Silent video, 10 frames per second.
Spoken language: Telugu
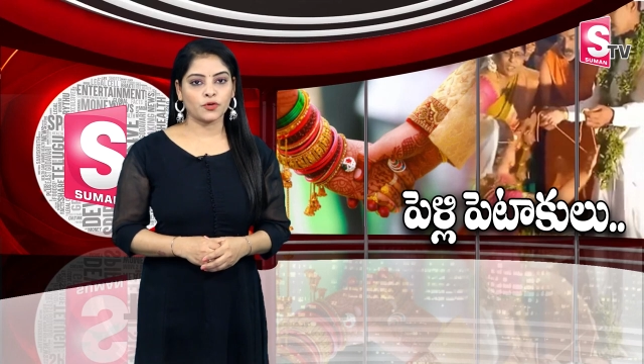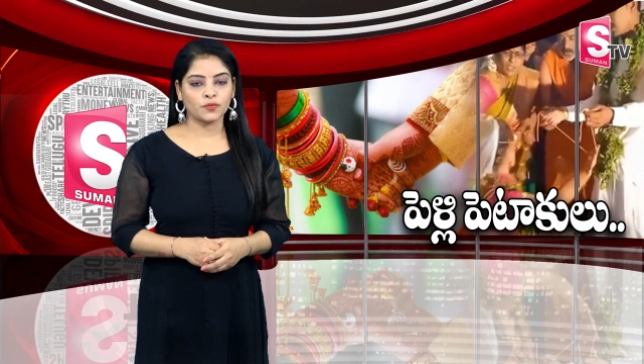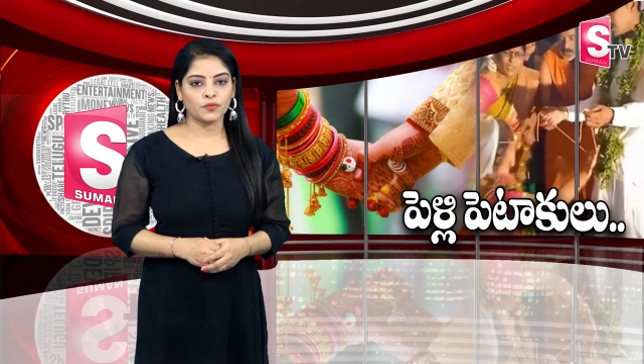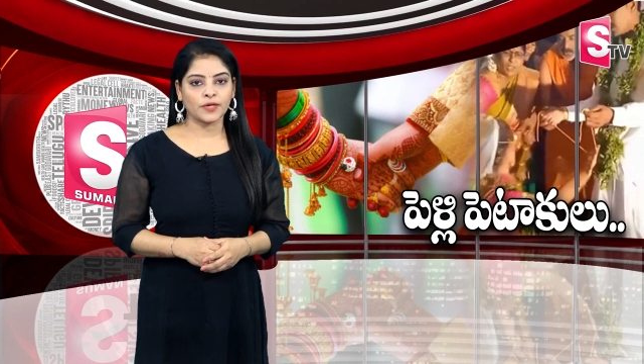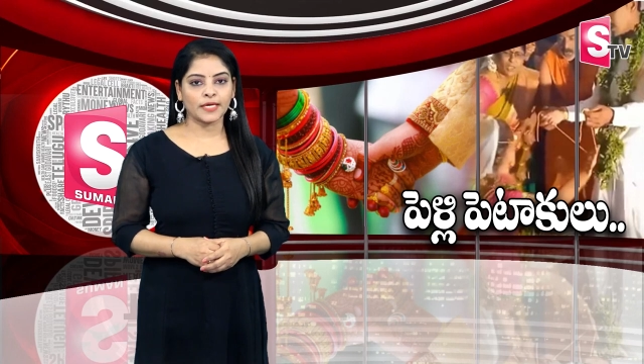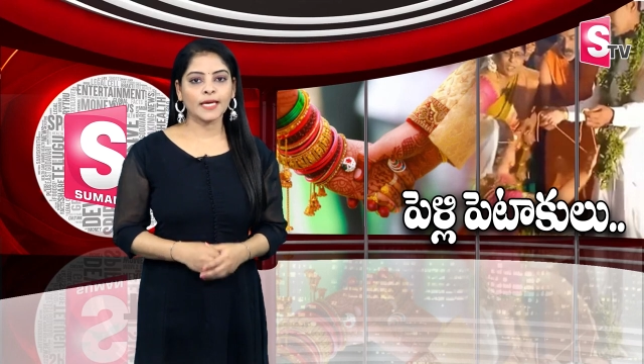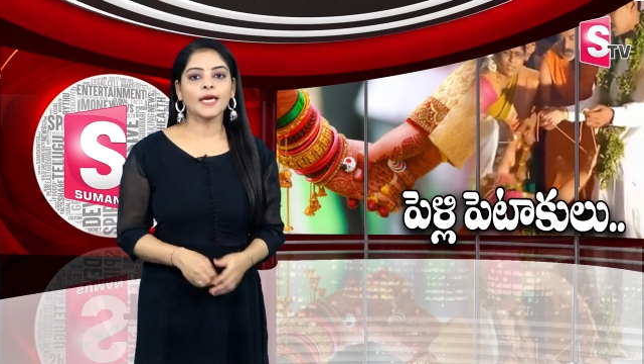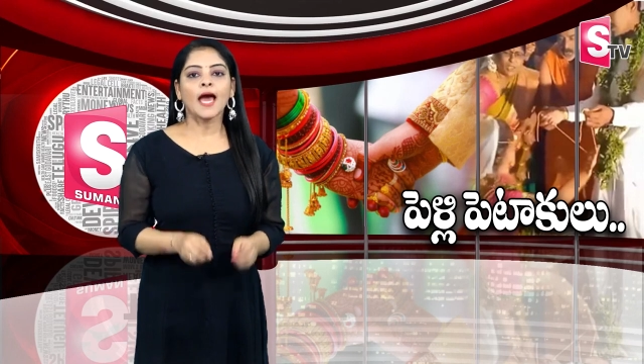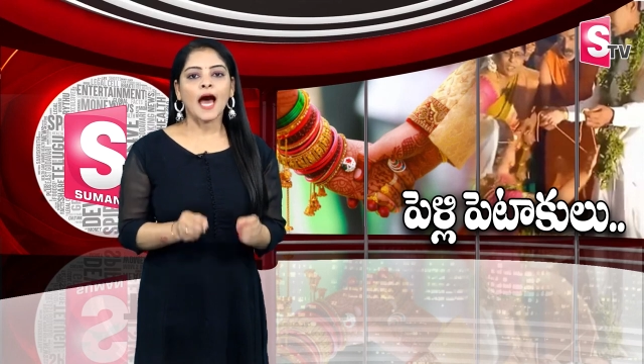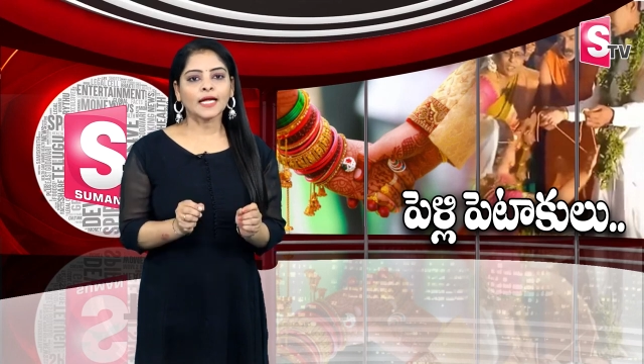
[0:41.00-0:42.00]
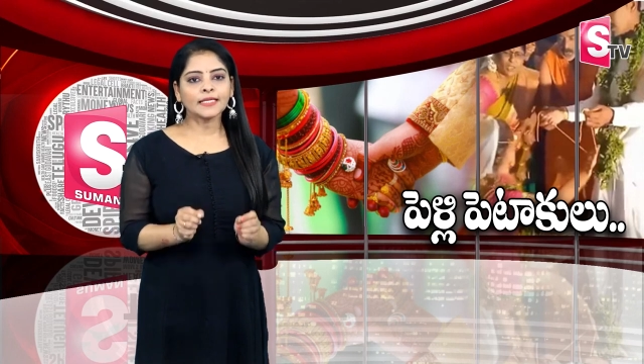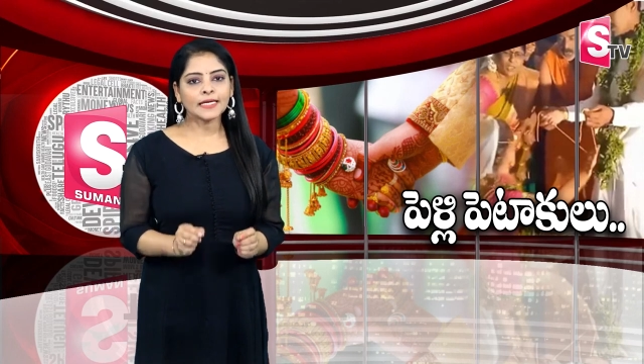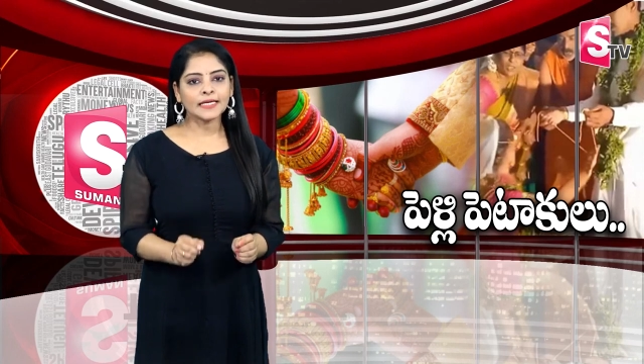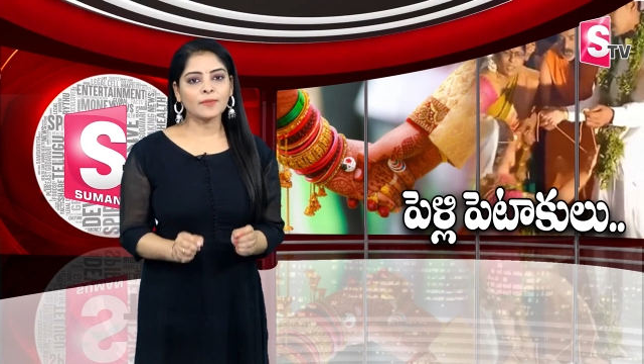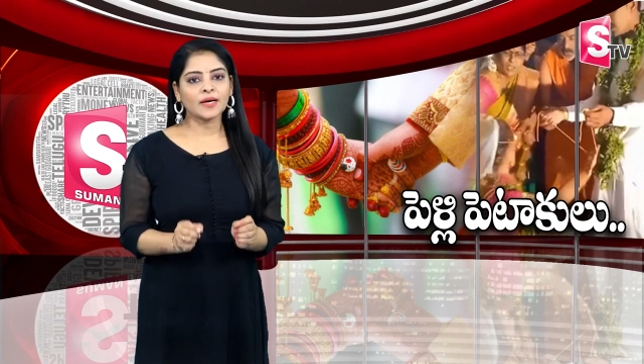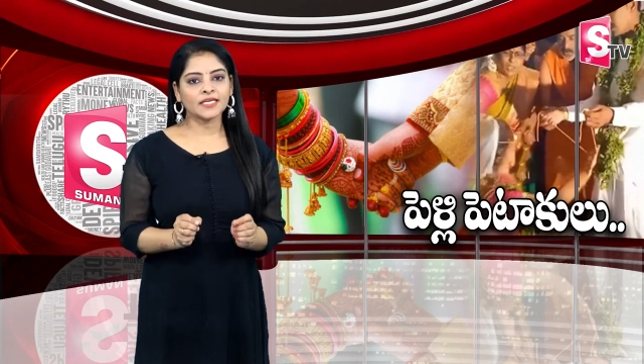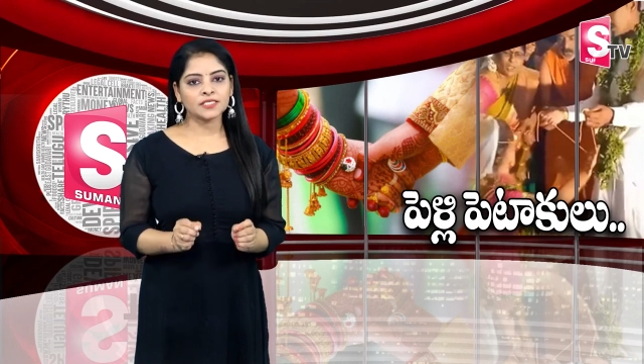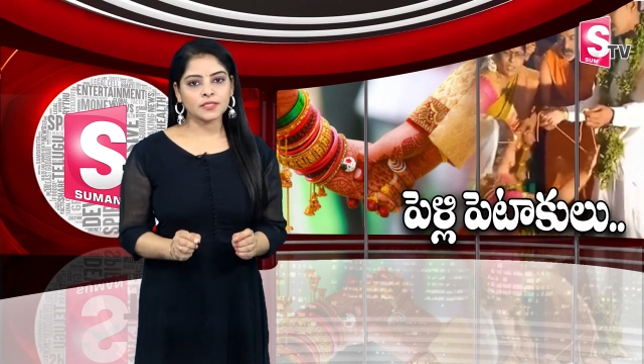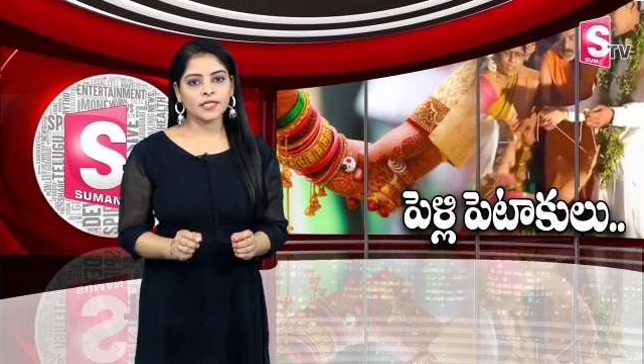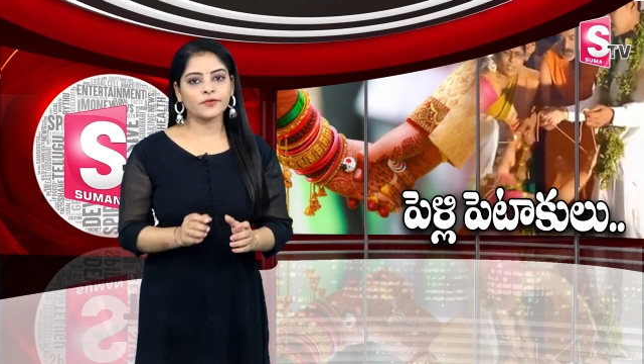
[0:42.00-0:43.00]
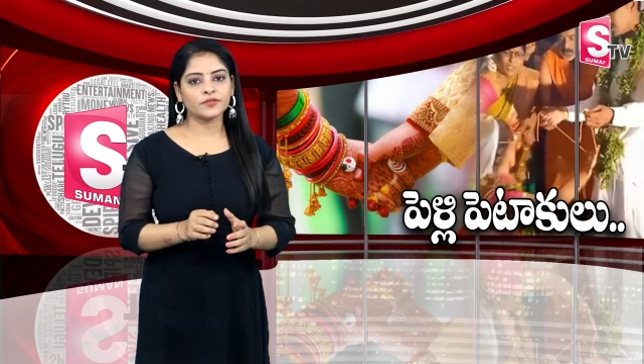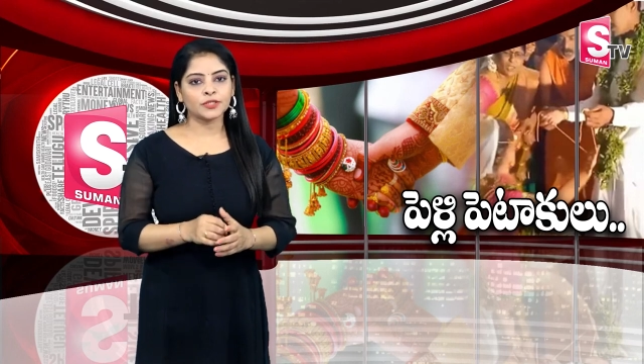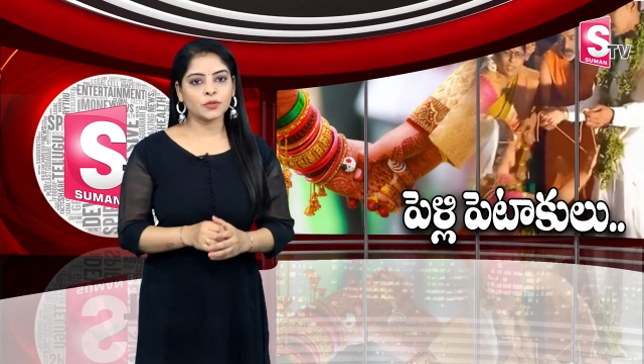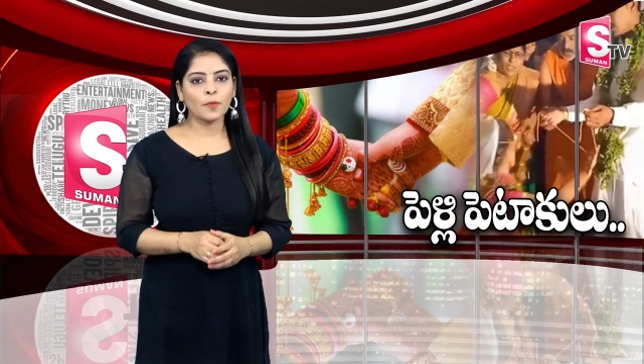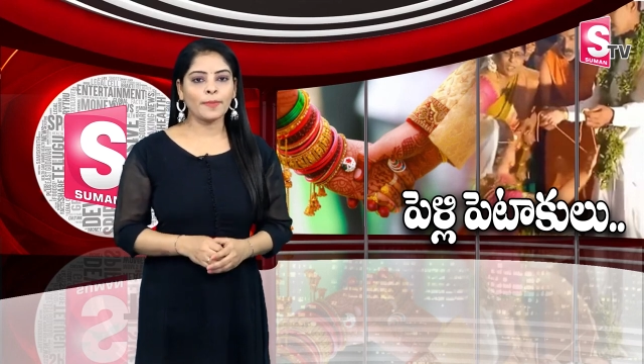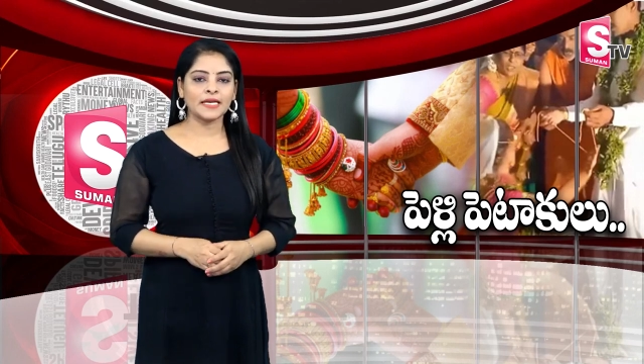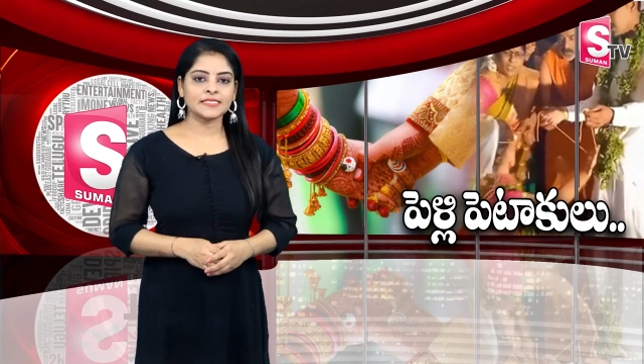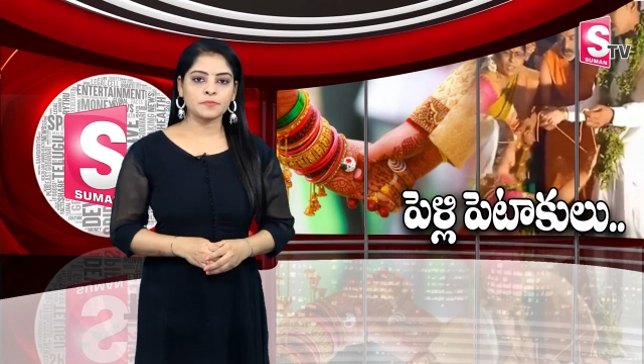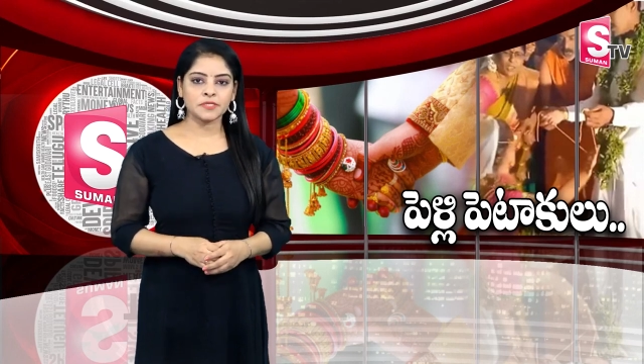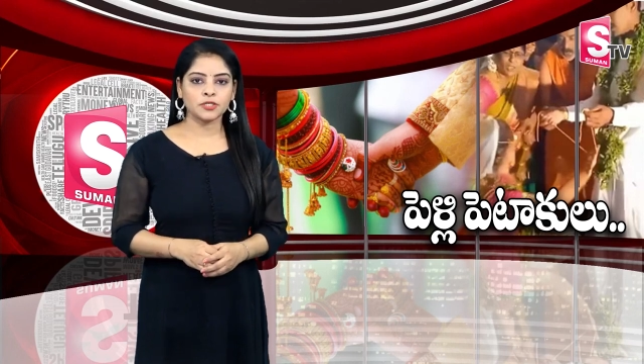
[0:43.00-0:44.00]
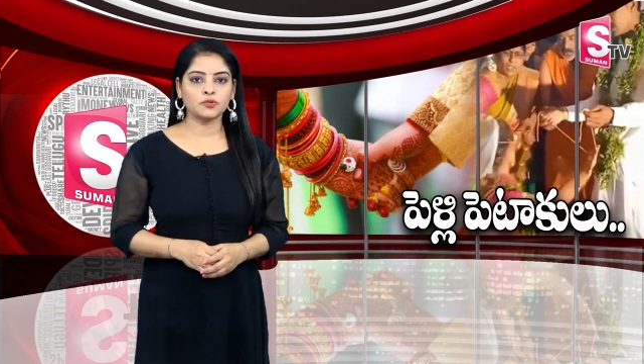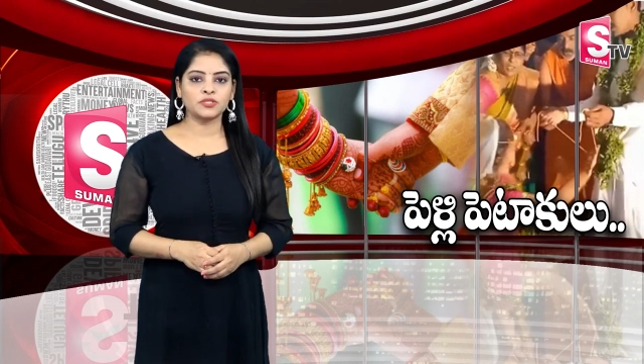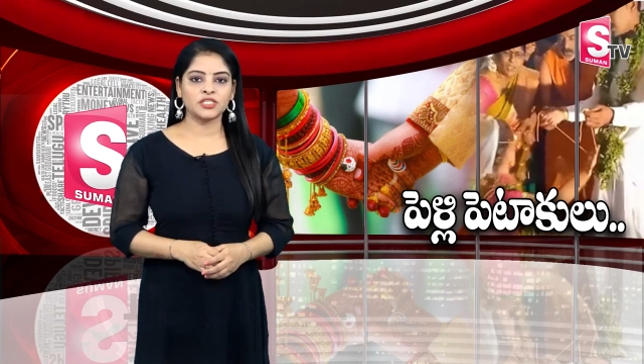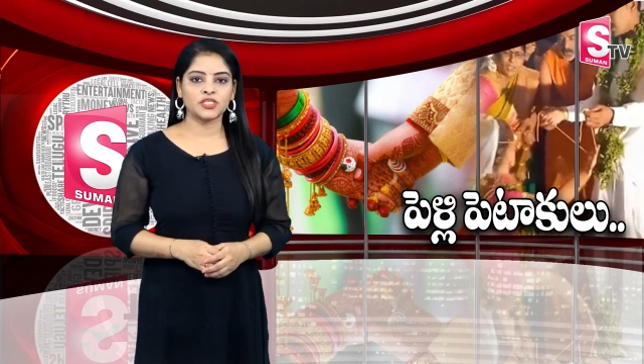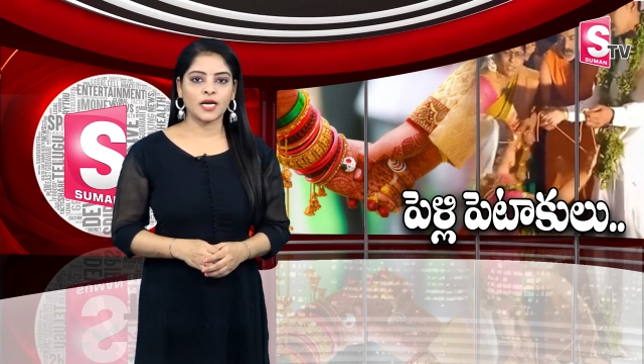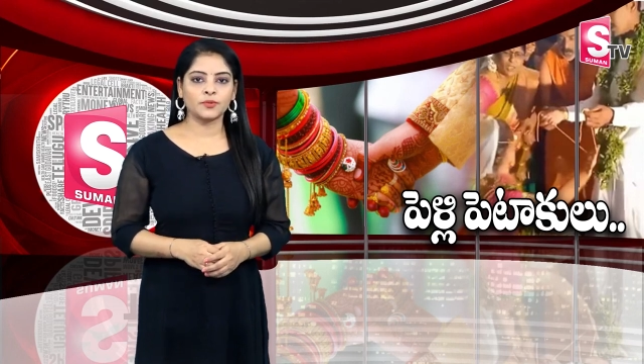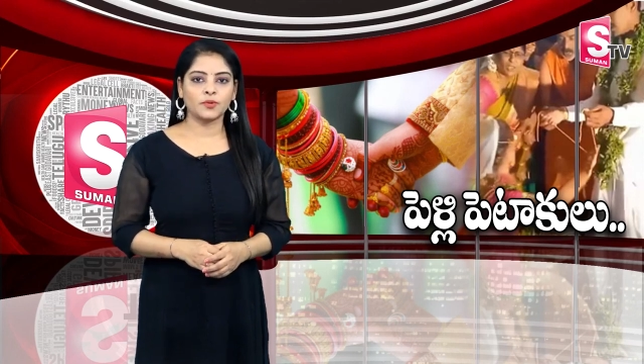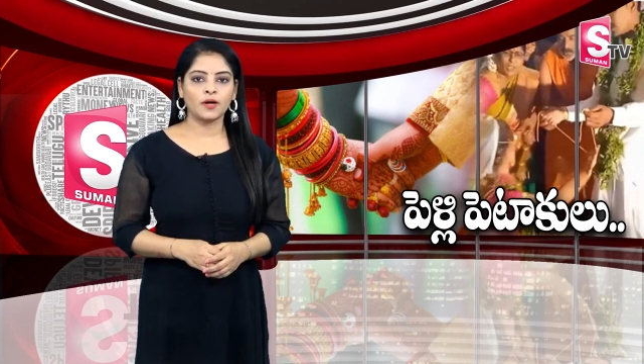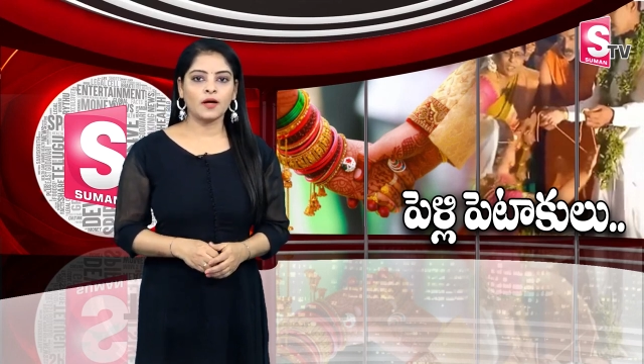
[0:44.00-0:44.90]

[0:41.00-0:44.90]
ఓ యువకుడికి అదే గ్రామానికి చెందిన యువతితో పెళ్లి సంబంధం కుదిర్చాడు